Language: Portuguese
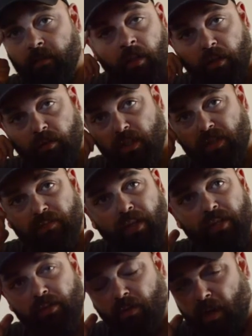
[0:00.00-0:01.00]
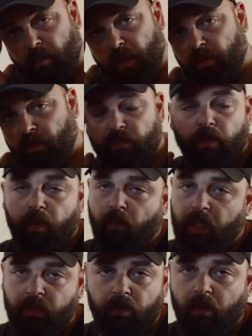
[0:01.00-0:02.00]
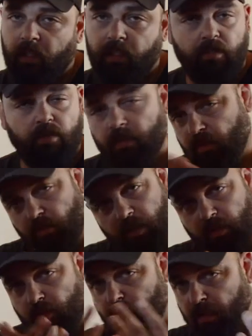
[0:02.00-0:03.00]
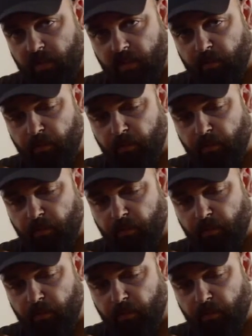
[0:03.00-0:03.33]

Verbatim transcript: eu não sei se foi a editora Abril, se foi Quatro Rodas ou as duas coisas, né?